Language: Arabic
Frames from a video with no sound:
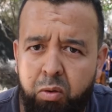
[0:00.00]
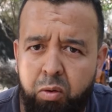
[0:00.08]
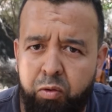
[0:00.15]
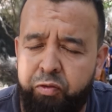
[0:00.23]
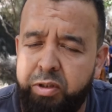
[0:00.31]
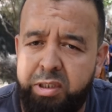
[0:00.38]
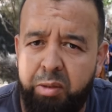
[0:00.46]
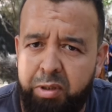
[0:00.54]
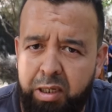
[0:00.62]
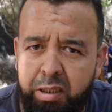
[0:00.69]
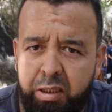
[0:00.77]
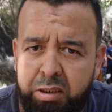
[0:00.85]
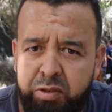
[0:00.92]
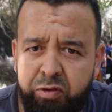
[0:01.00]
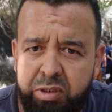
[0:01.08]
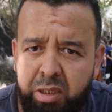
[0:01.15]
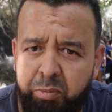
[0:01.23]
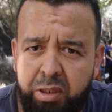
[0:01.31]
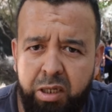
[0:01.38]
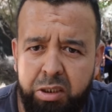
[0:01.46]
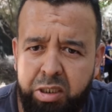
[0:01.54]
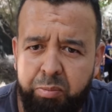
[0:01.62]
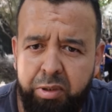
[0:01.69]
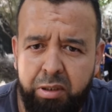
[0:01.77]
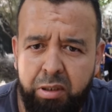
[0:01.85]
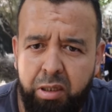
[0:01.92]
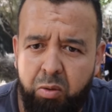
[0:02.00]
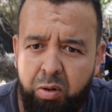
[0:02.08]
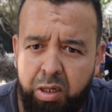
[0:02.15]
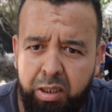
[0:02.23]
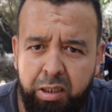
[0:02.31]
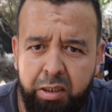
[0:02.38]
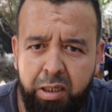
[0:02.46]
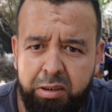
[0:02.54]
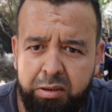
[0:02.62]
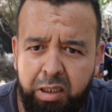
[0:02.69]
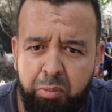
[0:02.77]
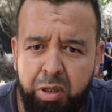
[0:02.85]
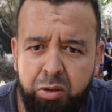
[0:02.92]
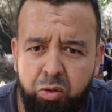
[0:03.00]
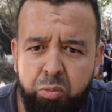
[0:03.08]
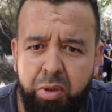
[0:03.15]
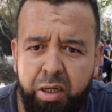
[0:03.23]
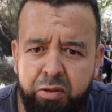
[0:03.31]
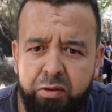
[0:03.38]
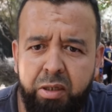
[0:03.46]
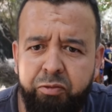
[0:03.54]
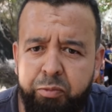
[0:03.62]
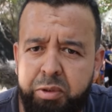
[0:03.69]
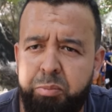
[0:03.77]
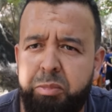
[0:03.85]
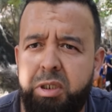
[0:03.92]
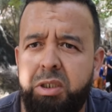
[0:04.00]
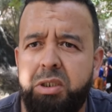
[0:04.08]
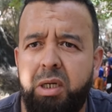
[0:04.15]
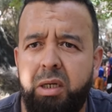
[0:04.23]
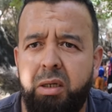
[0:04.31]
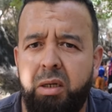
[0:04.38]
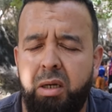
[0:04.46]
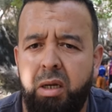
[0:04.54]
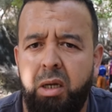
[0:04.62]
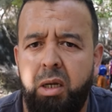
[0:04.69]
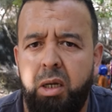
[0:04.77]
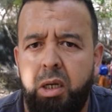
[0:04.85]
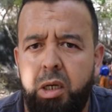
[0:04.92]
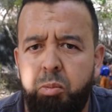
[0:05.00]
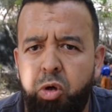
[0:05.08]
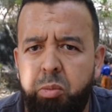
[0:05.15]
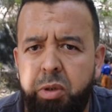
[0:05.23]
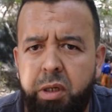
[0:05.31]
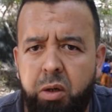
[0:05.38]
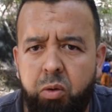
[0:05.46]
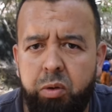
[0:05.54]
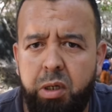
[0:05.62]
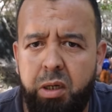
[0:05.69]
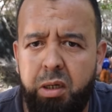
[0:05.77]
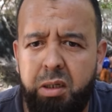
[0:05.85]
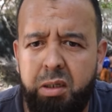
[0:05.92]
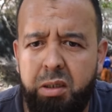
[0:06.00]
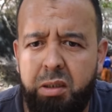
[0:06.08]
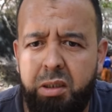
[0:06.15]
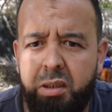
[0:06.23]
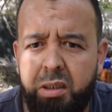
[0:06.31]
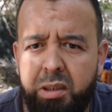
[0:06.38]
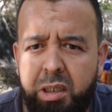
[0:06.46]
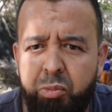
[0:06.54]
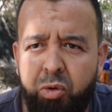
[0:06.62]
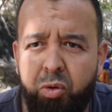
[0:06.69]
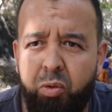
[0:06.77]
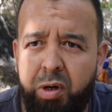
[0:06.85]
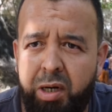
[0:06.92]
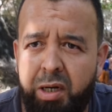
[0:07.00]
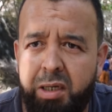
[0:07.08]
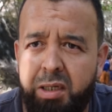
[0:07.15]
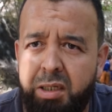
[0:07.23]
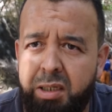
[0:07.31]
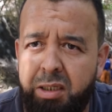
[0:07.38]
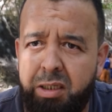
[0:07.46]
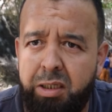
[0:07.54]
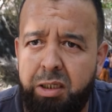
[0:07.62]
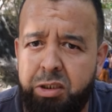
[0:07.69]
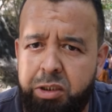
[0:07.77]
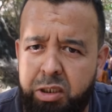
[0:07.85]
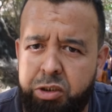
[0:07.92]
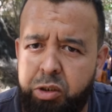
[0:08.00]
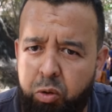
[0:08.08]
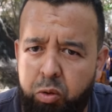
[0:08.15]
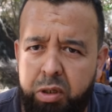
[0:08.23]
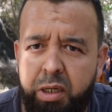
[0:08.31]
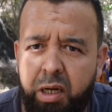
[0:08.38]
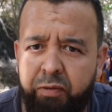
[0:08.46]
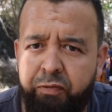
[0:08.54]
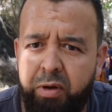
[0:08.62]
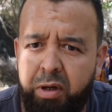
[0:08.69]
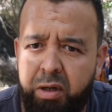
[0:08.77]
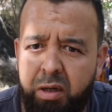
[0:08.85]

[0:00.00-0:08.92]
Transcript: وفي سبيل الله داكشي في سبيل الله جا من عند الله ولكن هاد الطماطم ما عرفنا منين جاي المهم حنا خويا اللي كنطلبوه هو يسرعوا لينا في